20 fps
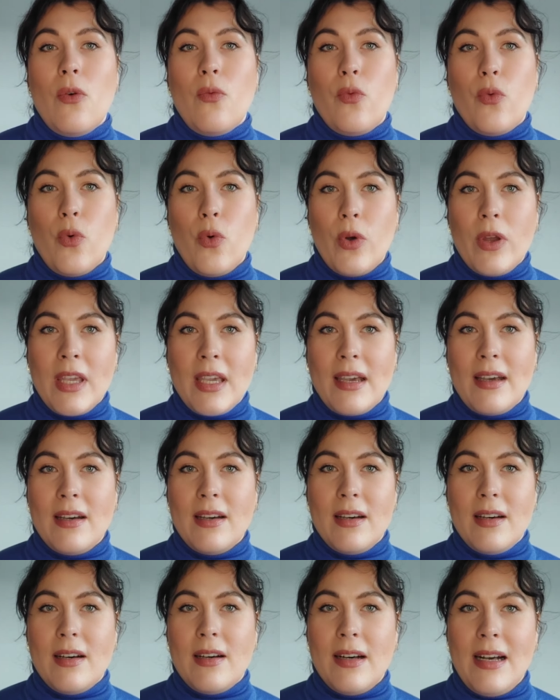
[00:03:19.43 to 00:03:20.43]
wo
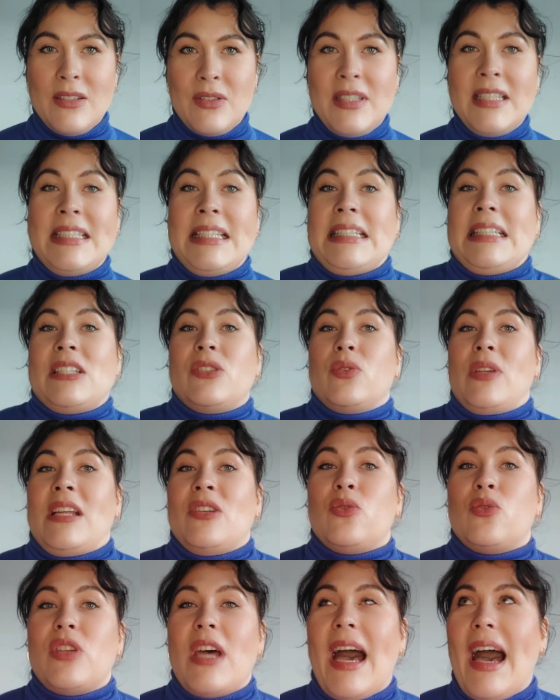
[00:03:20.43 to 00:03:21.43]
ihre, also es ist jetzt nicht so
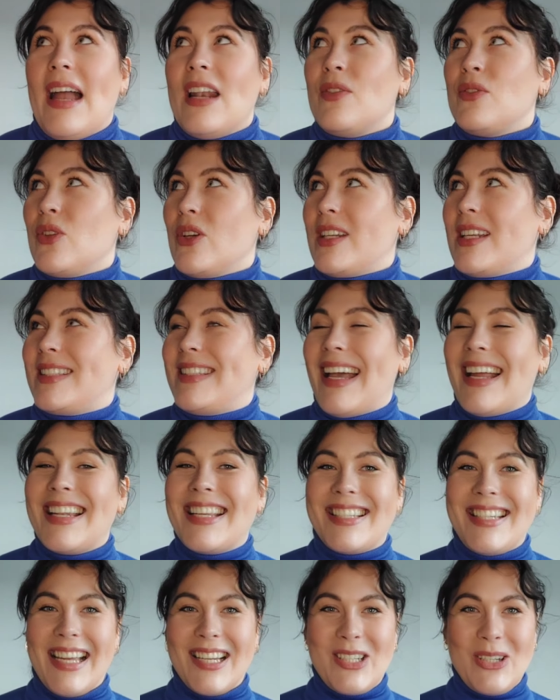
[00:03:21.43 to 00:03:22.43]
der totale, wie soll ich das sagen,
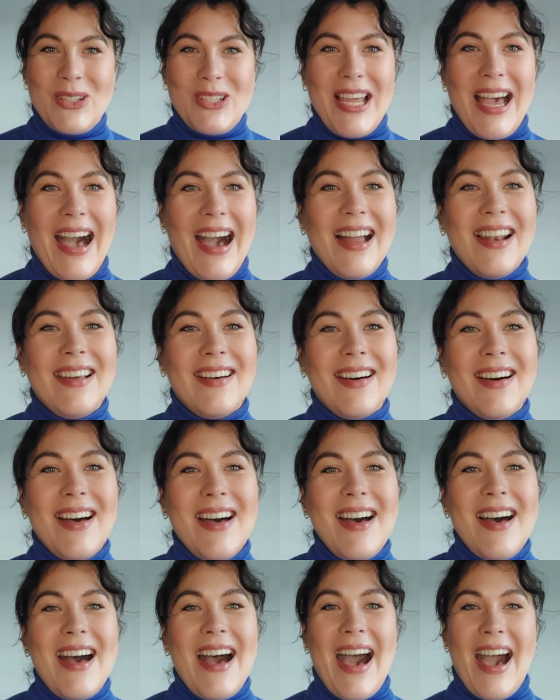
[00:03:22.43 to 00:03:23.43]
nicht der totale
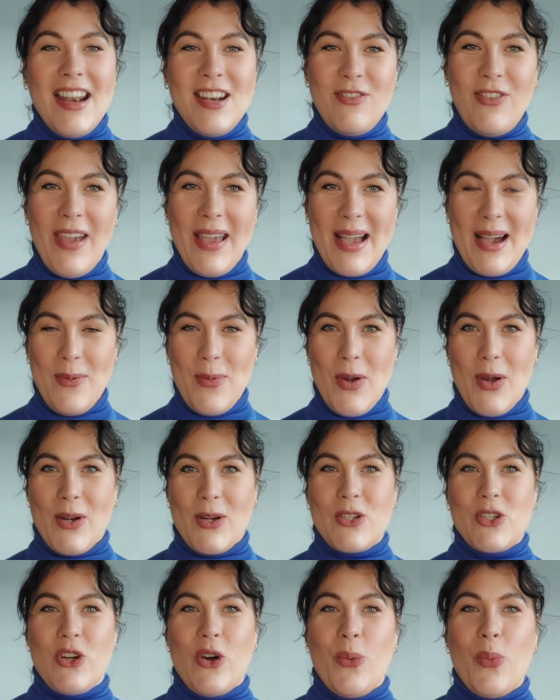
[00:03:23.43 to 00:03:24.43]

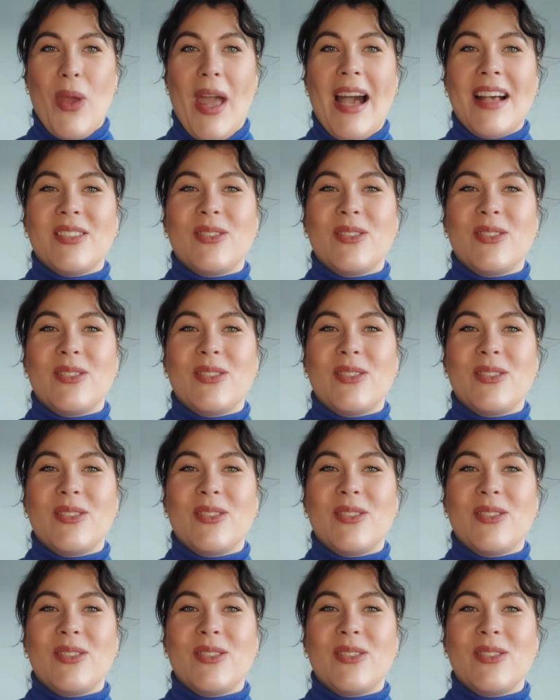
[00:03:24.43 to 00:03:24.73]
Anfänger-Workshop, ja.